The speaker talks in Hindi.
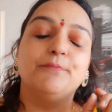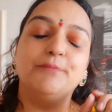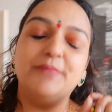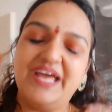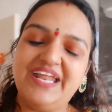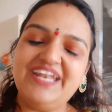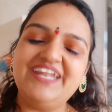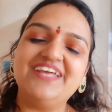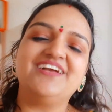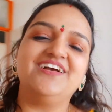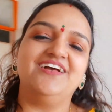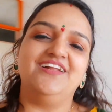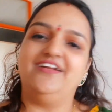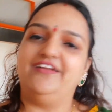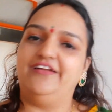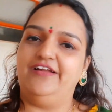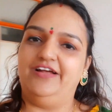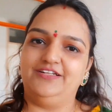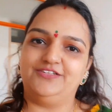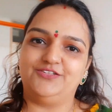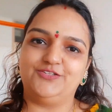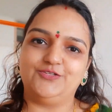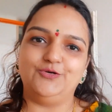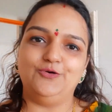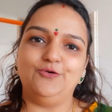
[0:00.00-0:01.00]
मैंने कल
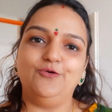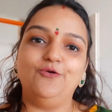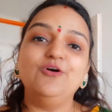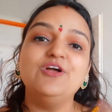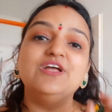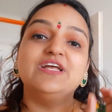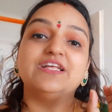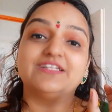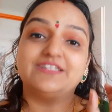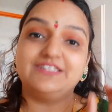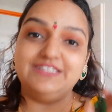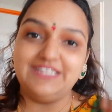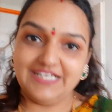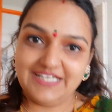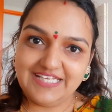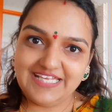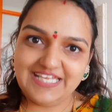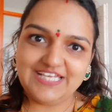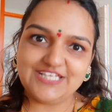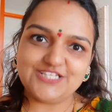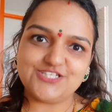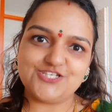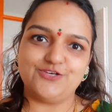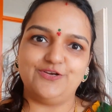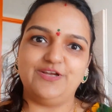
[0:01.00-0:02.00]
रात को
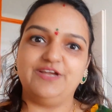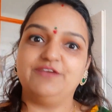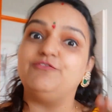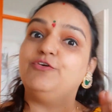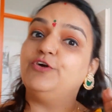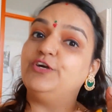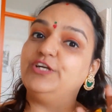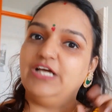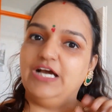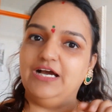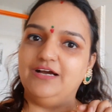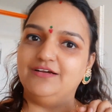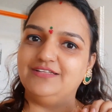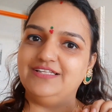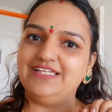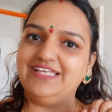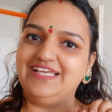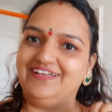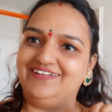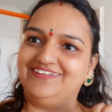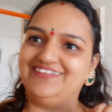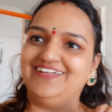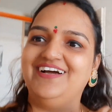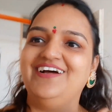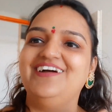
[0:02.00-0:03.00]
दही जो है वो टांग
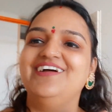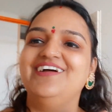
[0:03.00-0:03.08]
दिया था